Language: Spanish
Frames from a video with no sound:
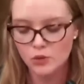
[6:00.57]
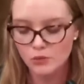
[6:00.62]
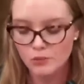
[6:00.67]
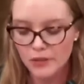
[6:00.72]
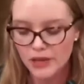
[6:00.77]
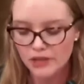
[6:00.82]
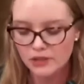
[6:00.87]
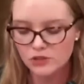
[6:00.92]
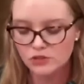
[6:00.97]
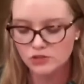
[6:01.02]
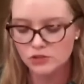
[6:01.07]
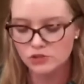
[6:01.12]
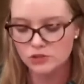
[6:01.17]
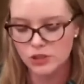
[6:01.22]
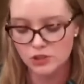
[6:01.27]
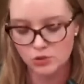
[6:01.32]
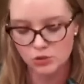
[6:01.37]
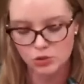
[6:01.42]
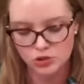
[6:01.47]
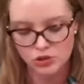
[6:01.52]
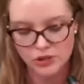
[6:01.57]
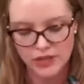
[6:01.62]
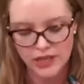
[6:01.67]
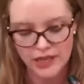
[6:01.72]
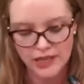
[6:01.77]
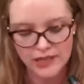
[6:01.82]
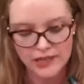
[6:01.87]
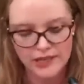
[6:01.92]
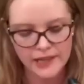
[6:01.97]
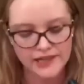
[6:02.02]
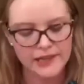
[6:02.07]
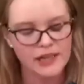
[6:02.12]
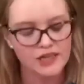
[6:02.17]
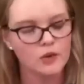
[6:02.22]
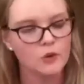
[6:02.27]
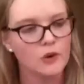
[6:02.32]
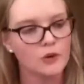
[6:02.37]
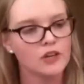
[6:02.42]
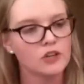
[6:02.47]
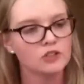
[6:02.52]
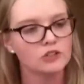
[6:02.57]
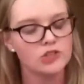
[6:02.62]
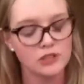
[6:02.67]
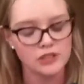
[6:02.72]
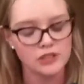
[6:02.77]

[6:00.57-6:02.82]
un marco constitucional en el cual los